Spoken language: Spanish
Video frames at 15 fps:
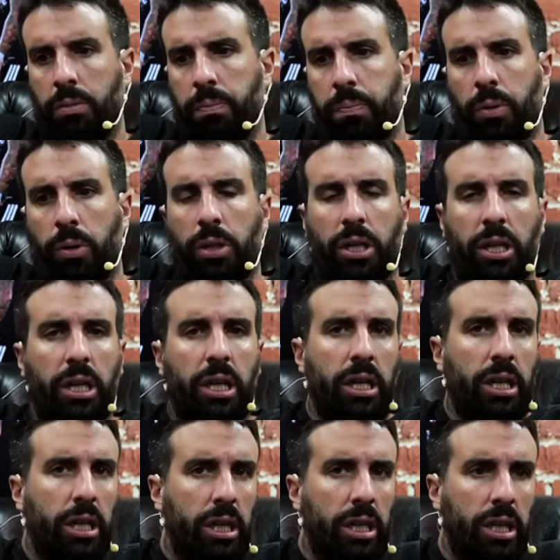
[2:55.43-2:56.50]

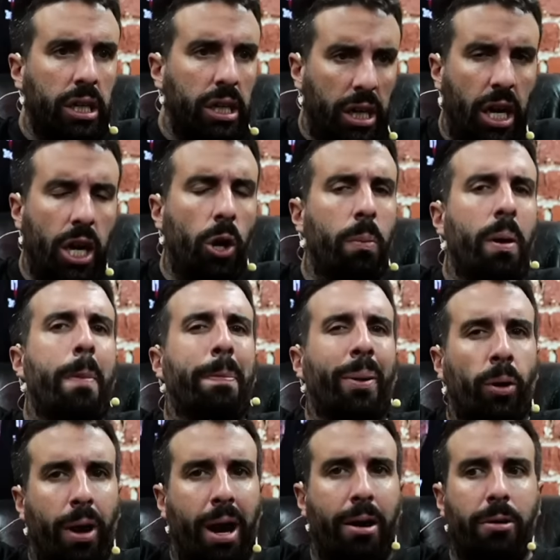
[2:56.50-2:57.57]
porque es lo más
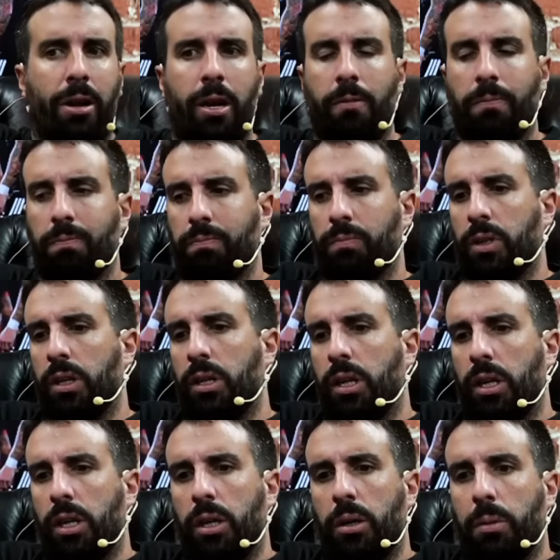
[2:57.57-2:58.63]
probable.
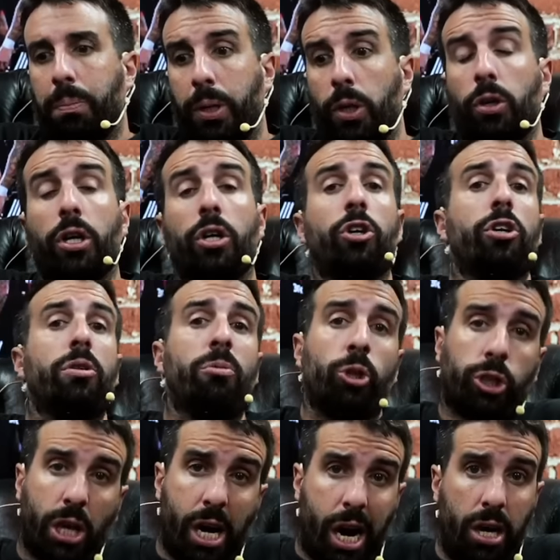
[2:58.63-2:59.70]
Pero quedó
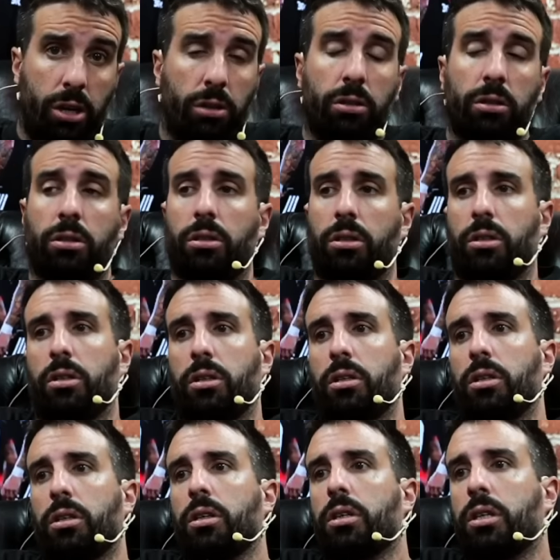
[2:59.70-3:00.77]
demostrado
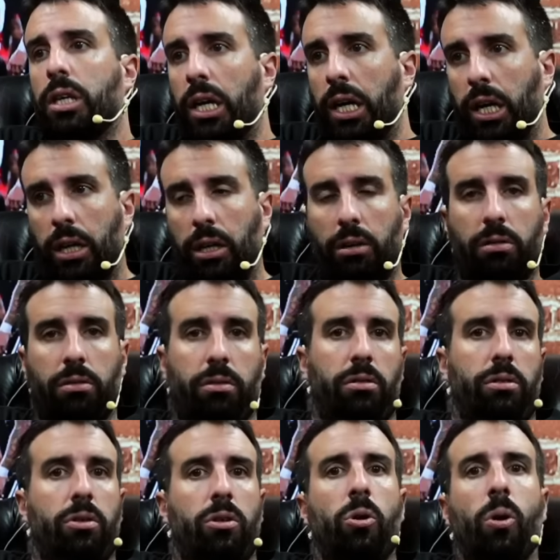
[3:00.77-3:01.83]
que
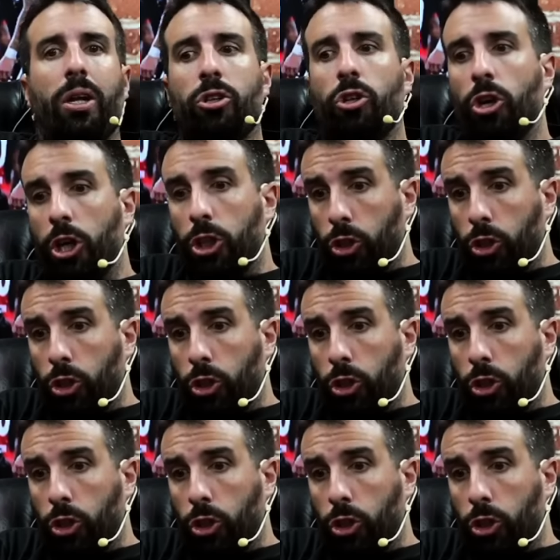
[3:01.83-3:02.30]
cuando le